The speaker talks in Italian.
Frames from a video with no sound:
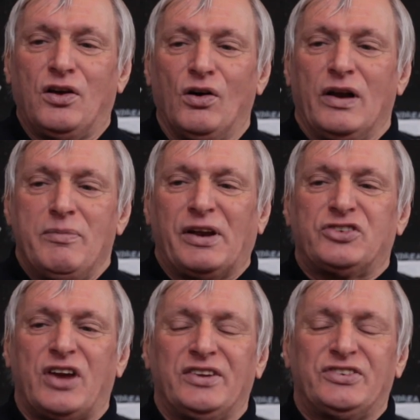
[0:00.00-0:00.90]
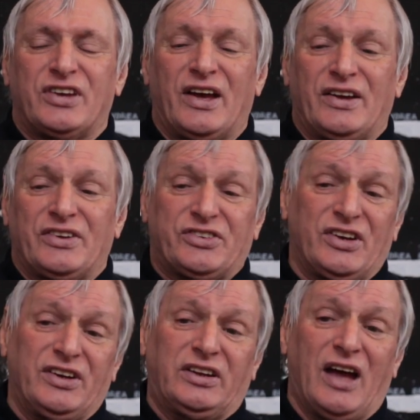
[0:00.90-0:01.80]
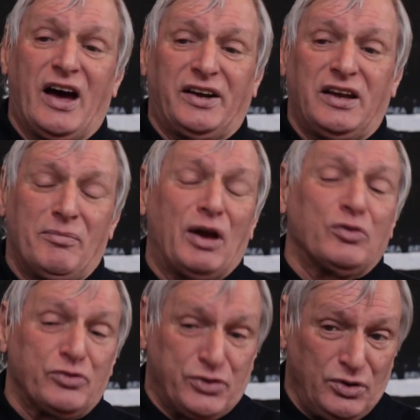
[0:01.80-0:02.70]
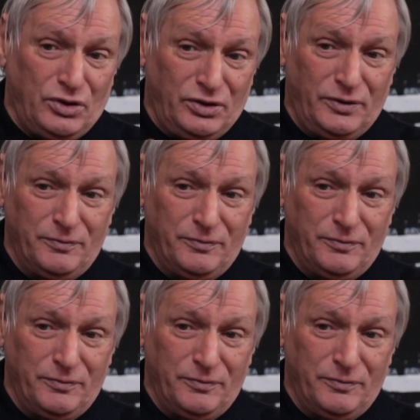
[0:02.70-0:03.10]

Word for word: con l'emergenza sanitaria, ma non solo.